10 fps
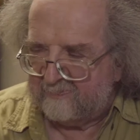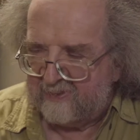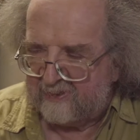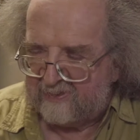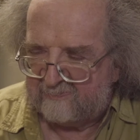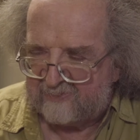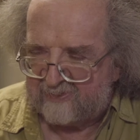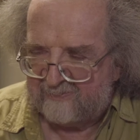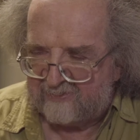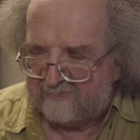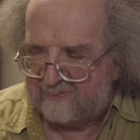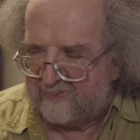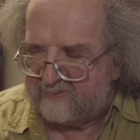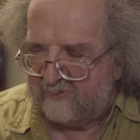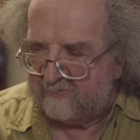приятели посоветовали,
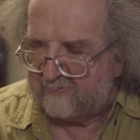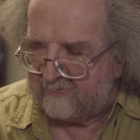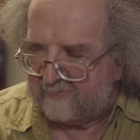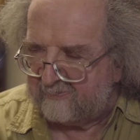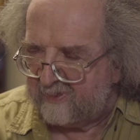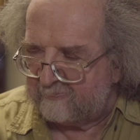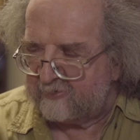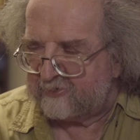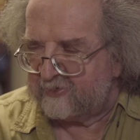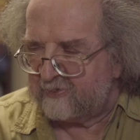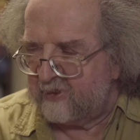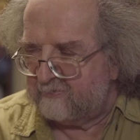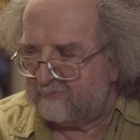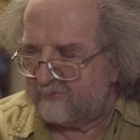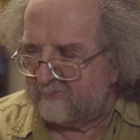возьми вон, э, там у Саши
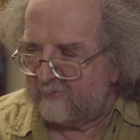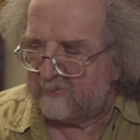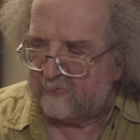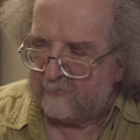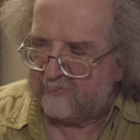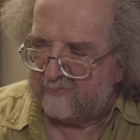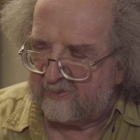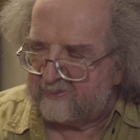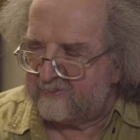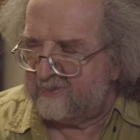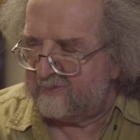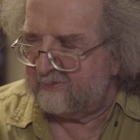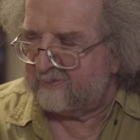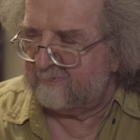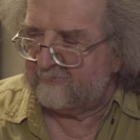Соколова, там кондуктор,
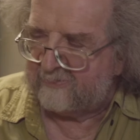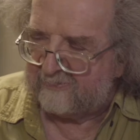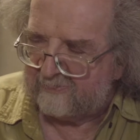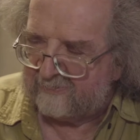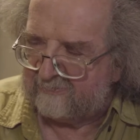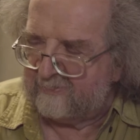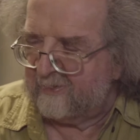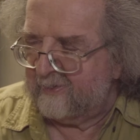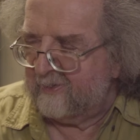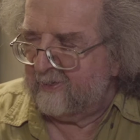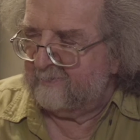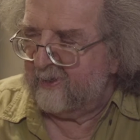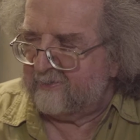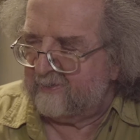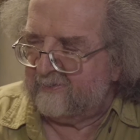констриктор, там вот этот
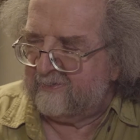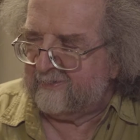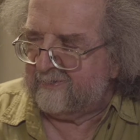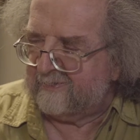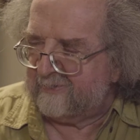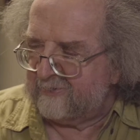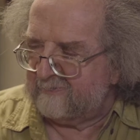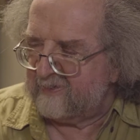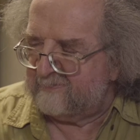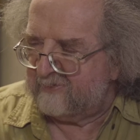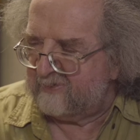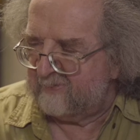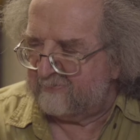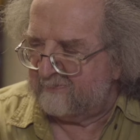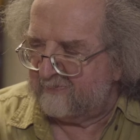пятое, десятое, значит, возьми
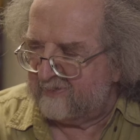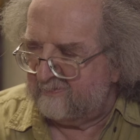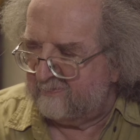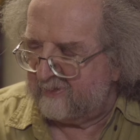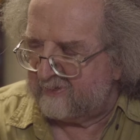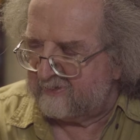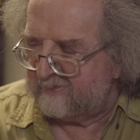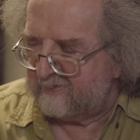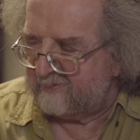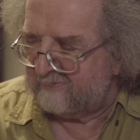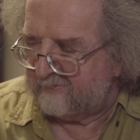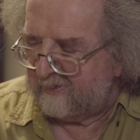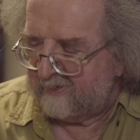себе псевдоним Б. Констриктор.